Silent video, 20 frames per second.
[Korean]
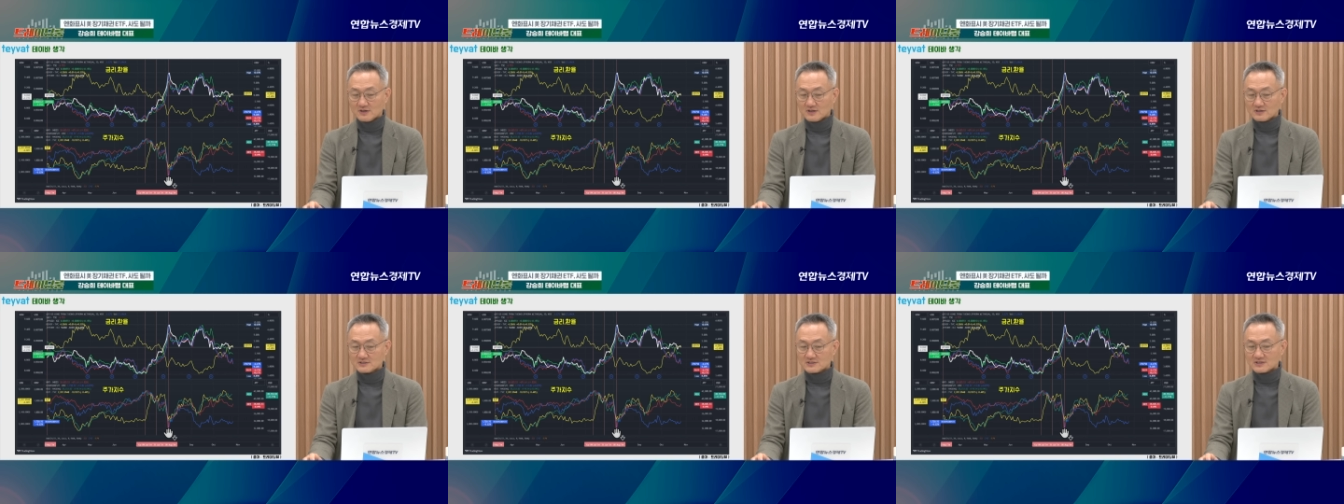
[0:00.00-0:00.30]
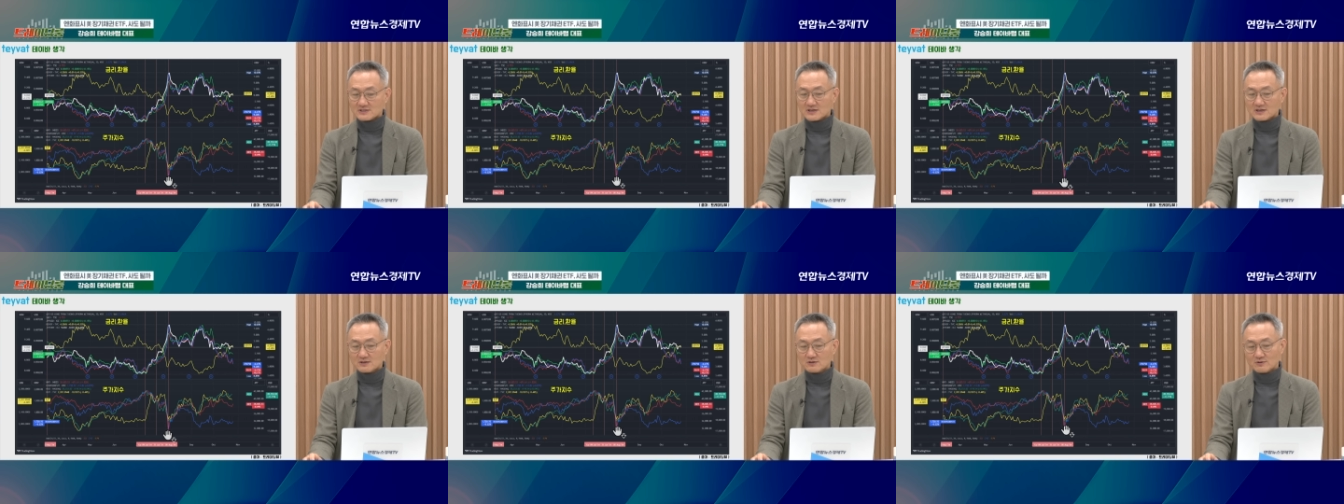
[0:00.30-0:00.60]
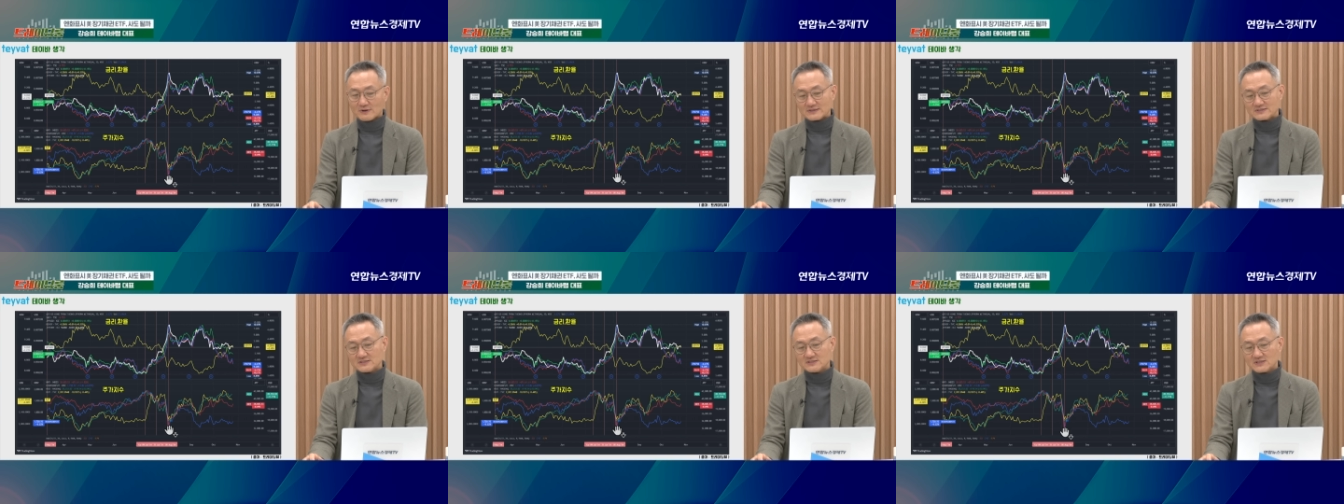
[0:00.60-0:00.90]
제자리로
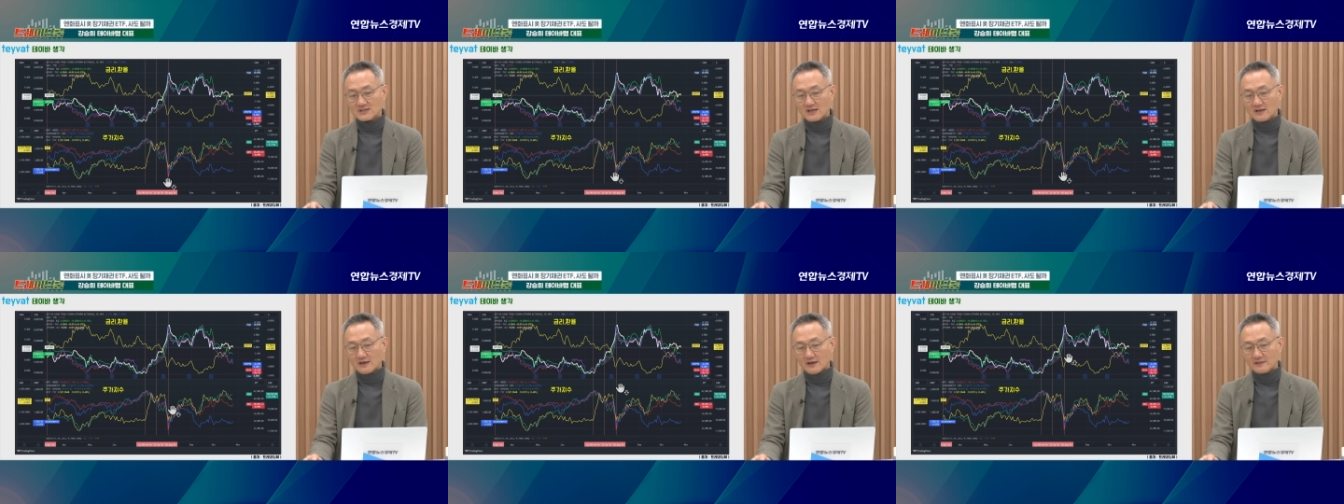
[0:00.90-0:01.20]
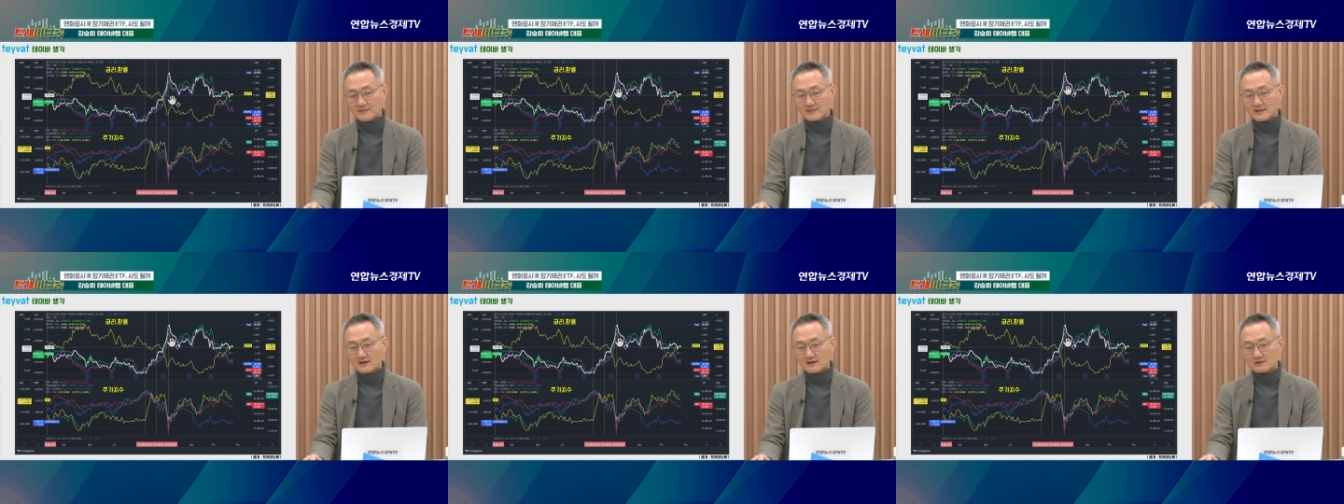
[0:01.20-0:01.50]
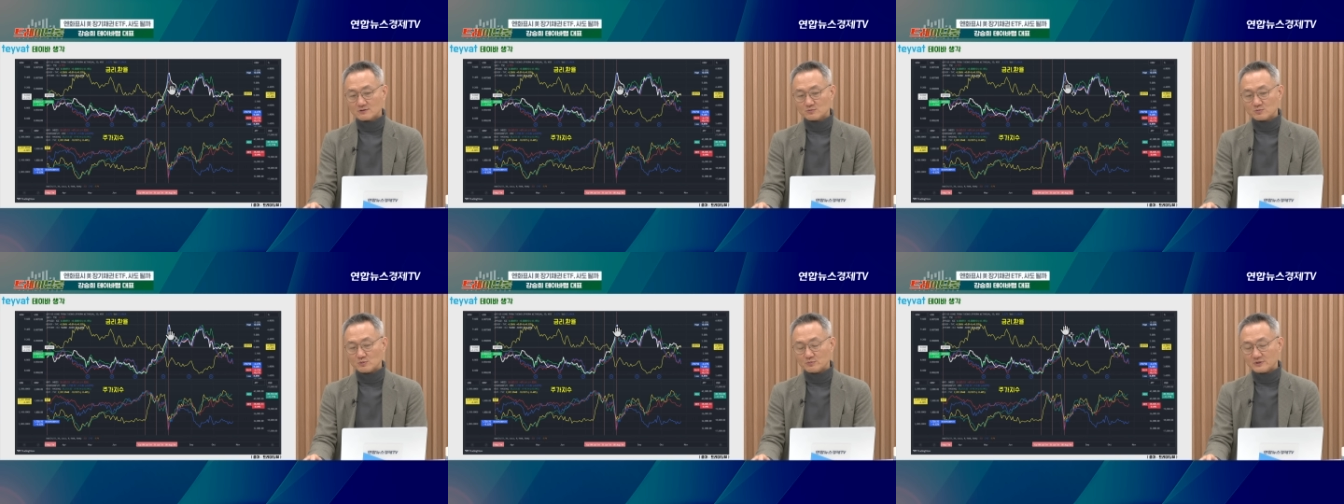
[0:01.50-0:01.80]
왔을 때엔
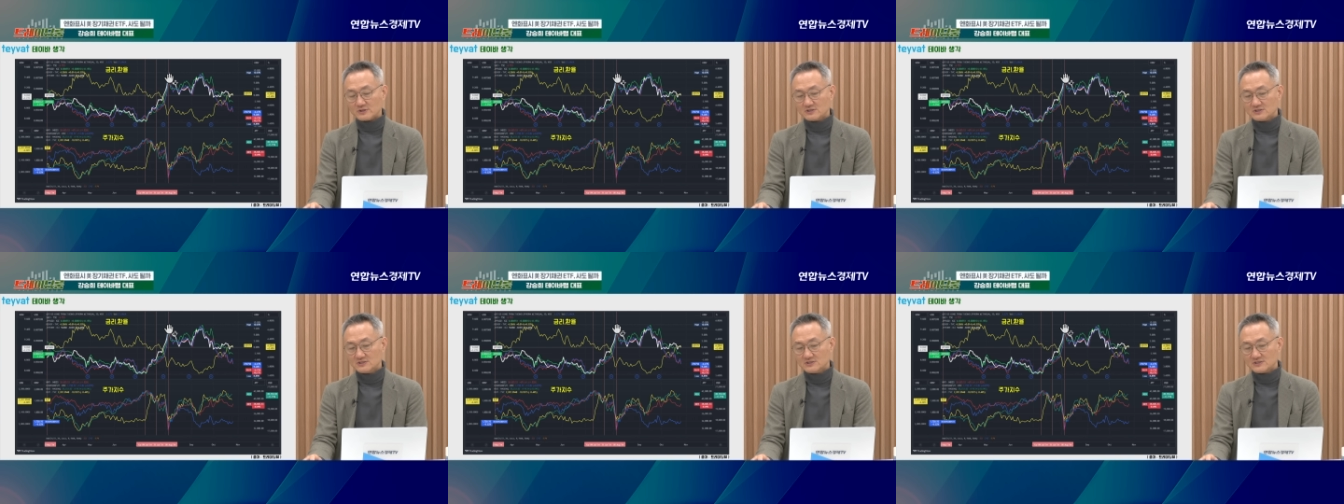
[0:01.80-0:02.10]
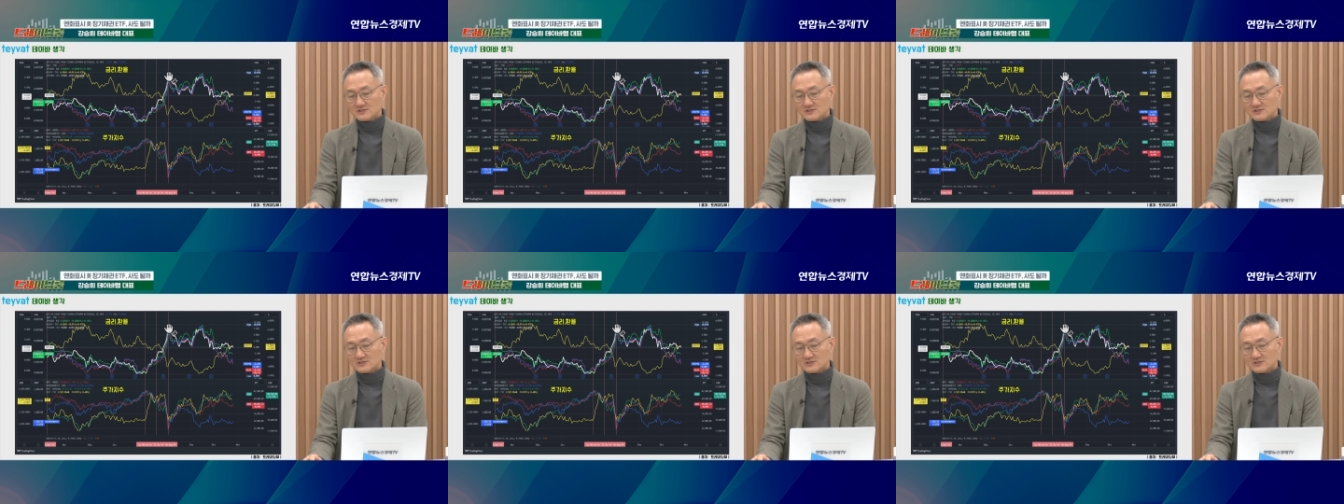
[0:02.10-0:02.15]
달러도 보면은